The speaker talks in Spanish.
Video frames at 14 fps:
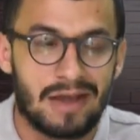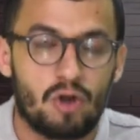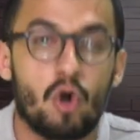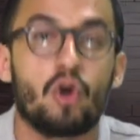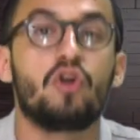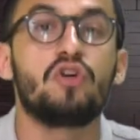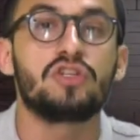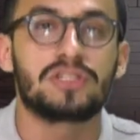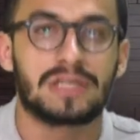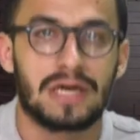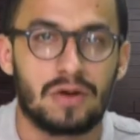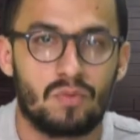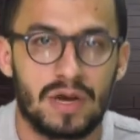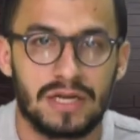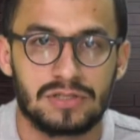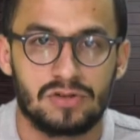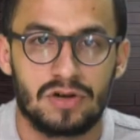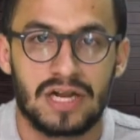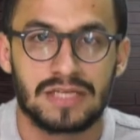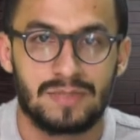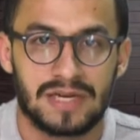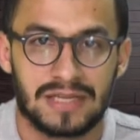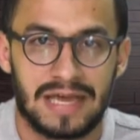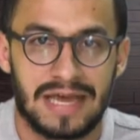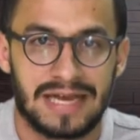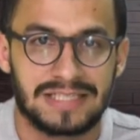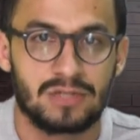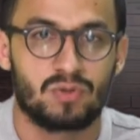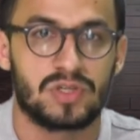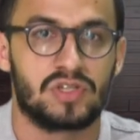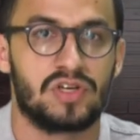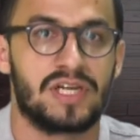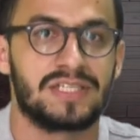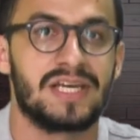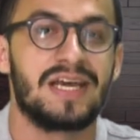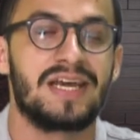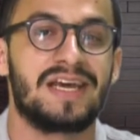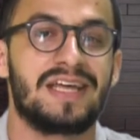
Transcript: conozcan cuáles son las verdaderas situaciones